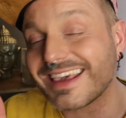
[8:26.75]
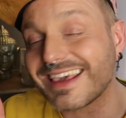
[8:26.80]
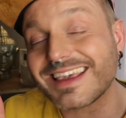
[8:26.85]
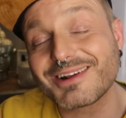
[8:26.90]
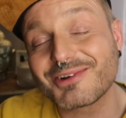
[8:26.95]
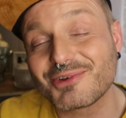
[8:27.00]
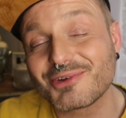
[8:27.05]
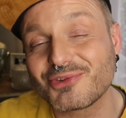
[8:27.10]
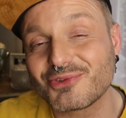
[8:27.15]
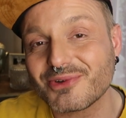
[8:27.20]
il y a
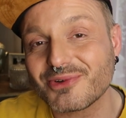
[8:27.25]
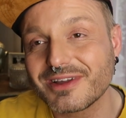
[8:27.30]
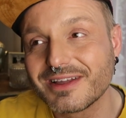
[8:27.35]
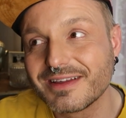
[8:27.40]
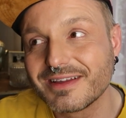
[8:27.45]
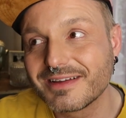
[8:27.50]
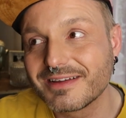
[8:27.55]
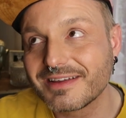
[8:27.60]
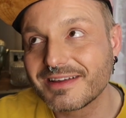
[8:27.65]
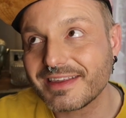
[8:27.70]
quelques jours
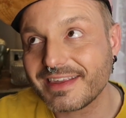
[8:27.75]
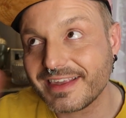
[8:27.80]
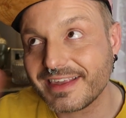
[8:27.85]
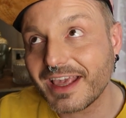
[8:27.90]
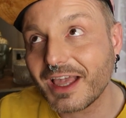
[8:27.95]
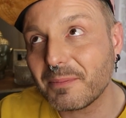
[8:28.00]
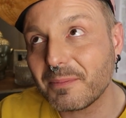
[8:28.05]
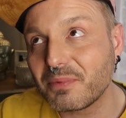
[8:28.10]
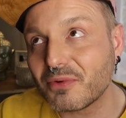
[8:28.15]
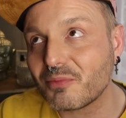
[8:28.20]

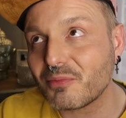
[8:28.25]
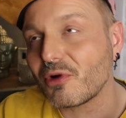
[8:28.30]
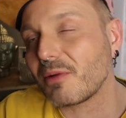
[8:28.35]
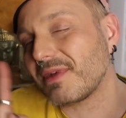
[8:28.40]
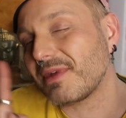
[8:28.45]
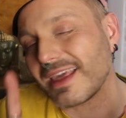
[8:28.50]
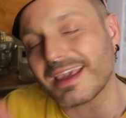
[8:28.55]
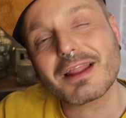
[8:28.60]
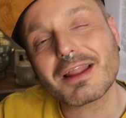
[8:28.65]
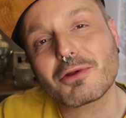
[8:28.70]
hier pour moi,
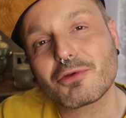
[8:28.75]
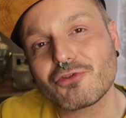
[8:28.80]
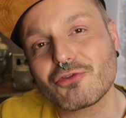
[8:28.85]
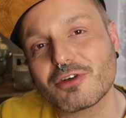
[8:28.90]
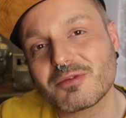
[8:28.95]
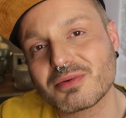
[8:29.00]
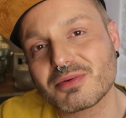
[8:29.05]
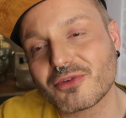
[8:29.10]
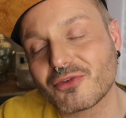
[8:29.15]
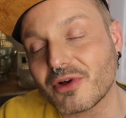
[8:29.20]
mais il y a quelques
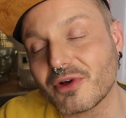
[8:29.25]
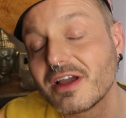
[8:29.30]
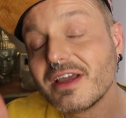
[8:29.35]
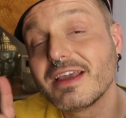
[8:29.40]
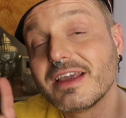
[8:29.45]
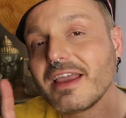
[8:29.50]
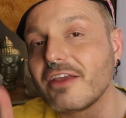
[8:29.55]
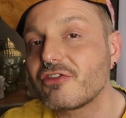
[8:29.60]
jours pour toi.